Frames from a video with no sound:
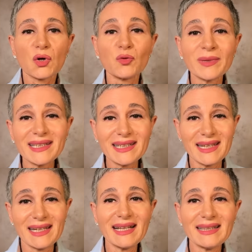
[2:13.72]
Come dire
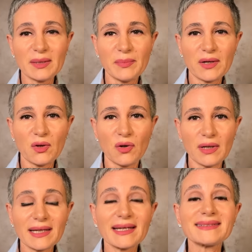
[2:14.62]
in altre
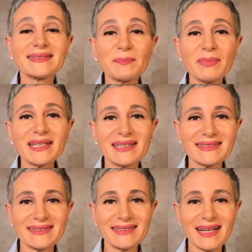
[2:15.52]
parole che sebbene
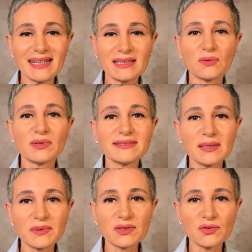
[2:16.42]
assetata questa
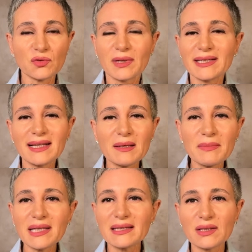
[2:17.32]
persona è
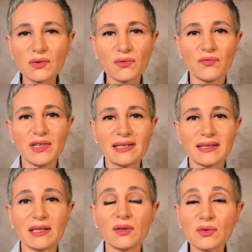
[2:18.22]
talmente
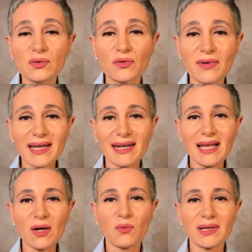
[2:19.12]
convinta di non trovare
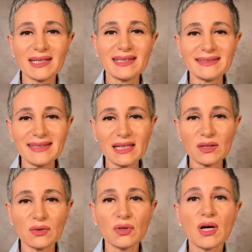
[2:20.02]
l'acqua nel
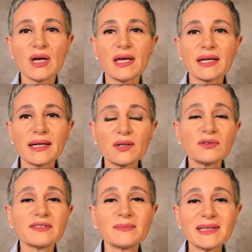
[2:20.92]
deserto che non
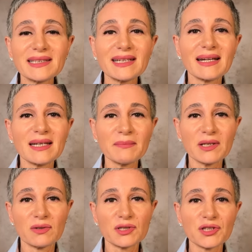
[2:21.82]
si metterà
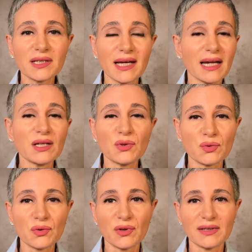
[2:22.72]
nemmeno a cercarla in
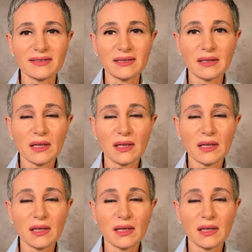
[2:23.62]
un'oasi,